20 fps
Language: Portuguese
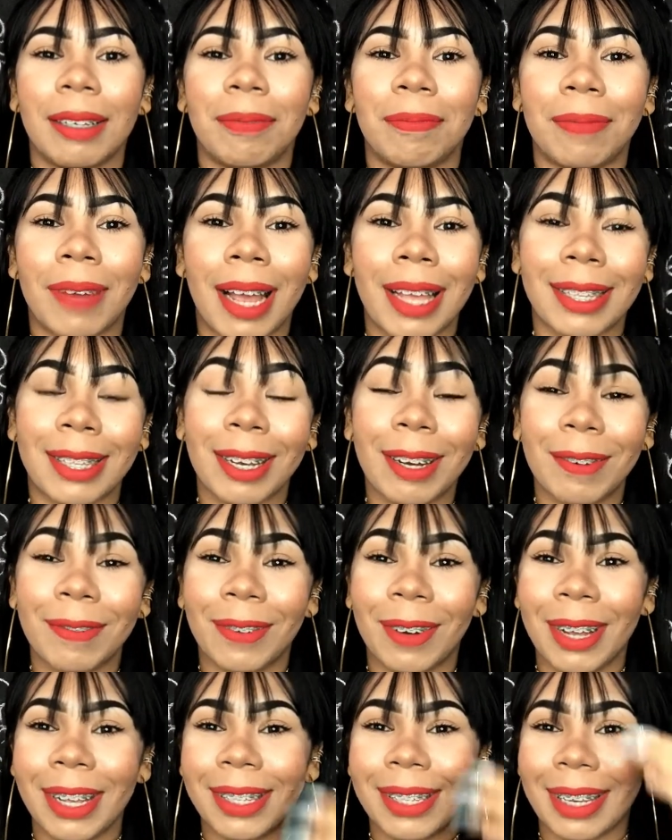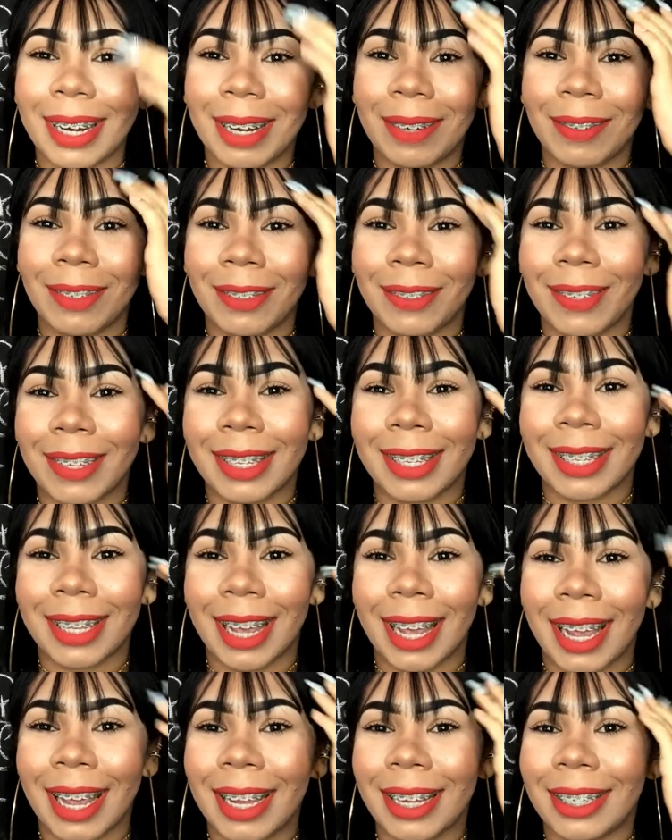Mas eu vou ensinar pra
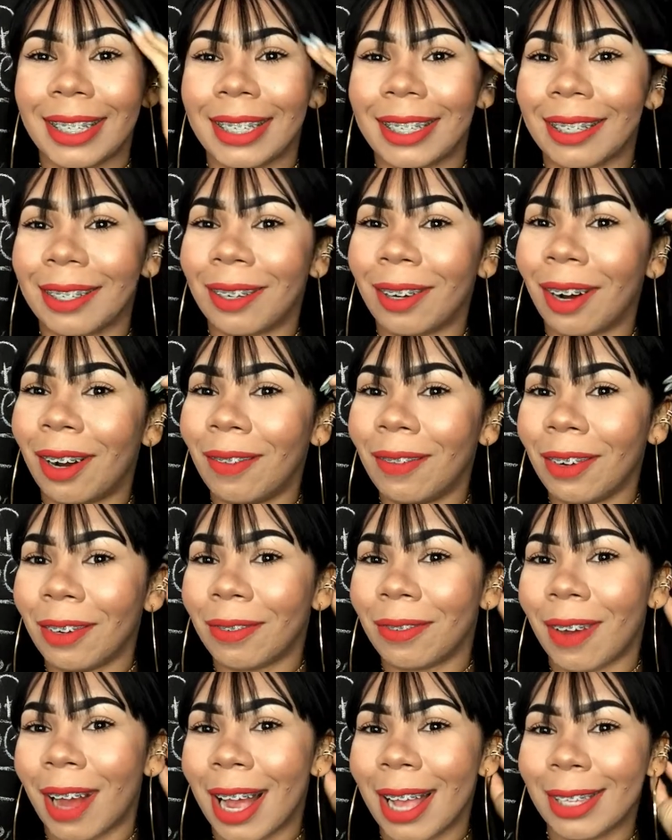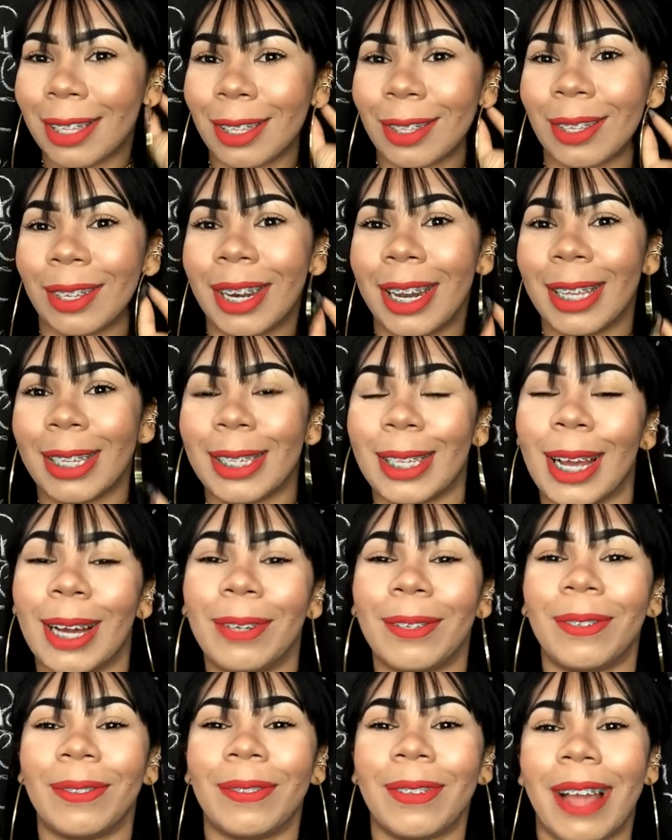vocês como eu faço, eu tô nessa
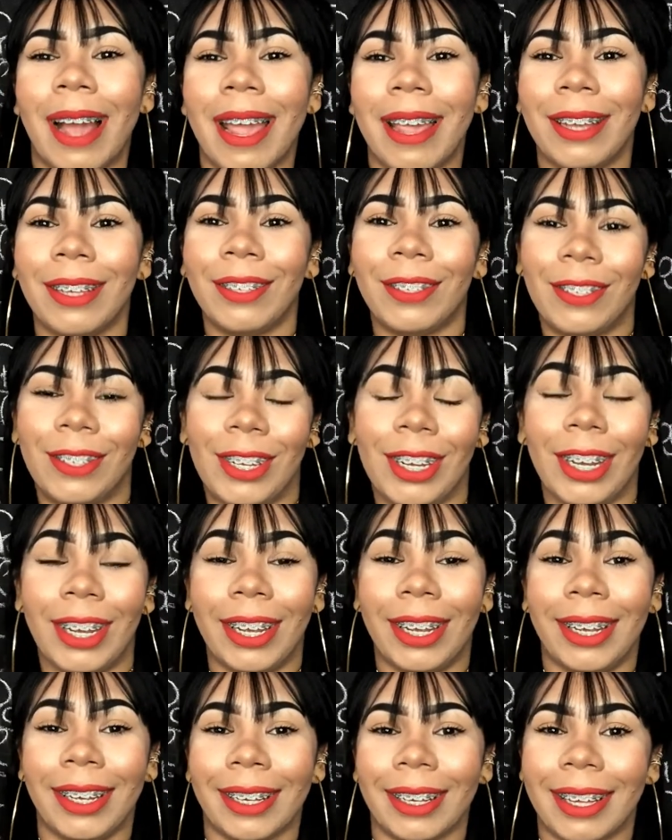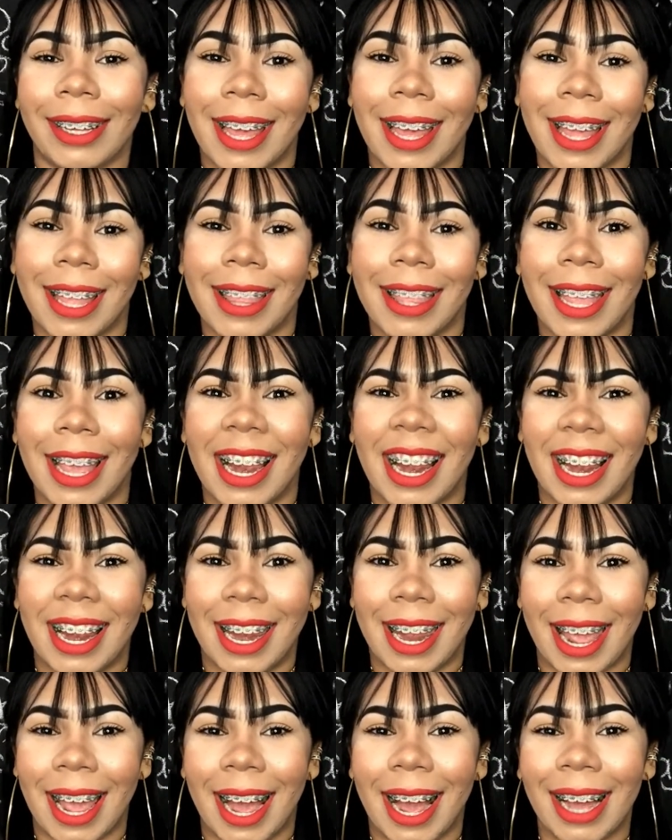onda aí de
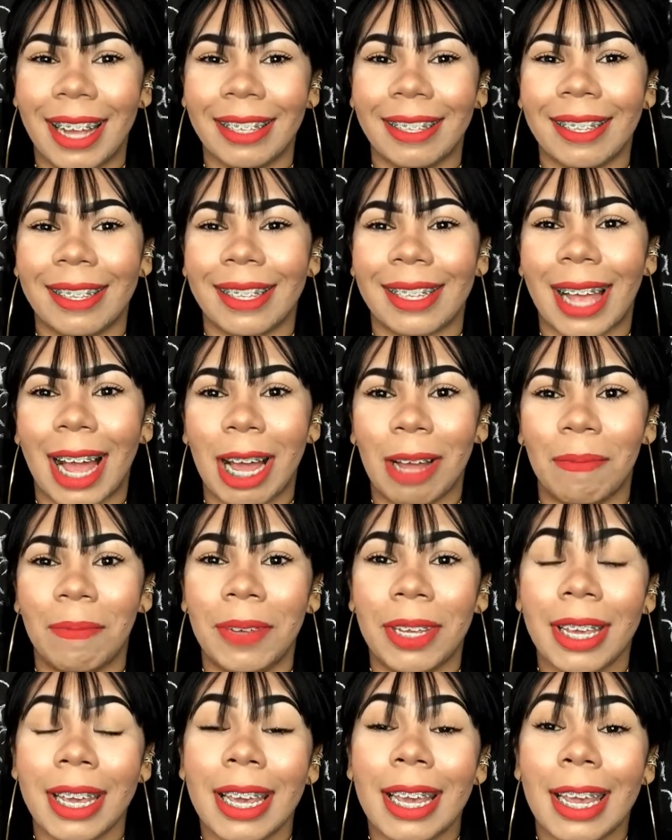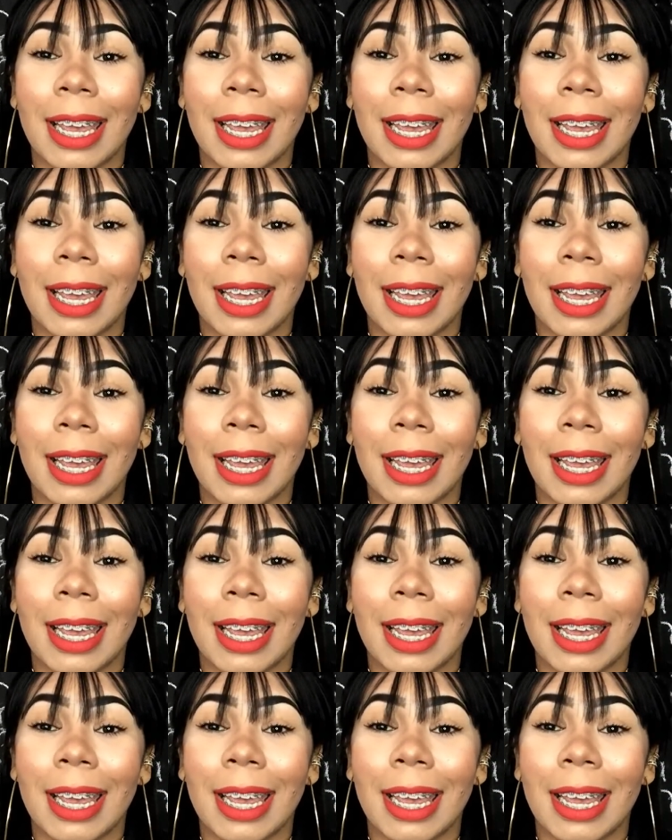delineado, sabe?